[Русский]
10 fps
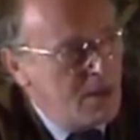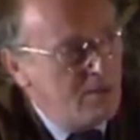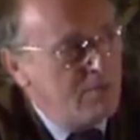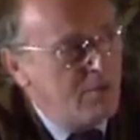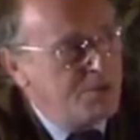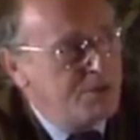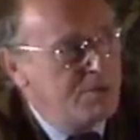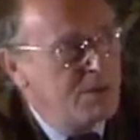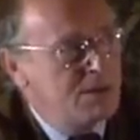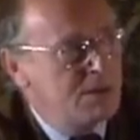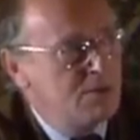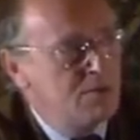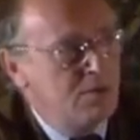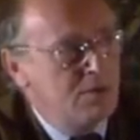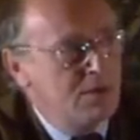В общем, если
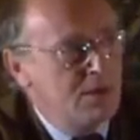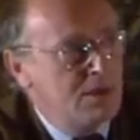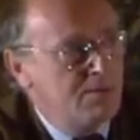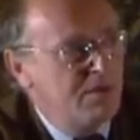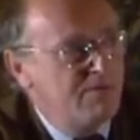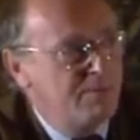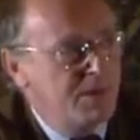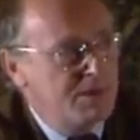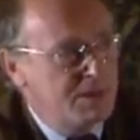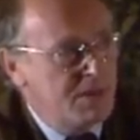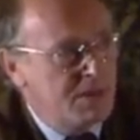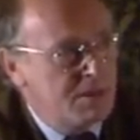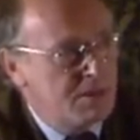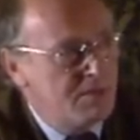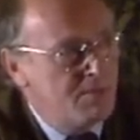угодно, в
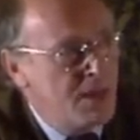презрении.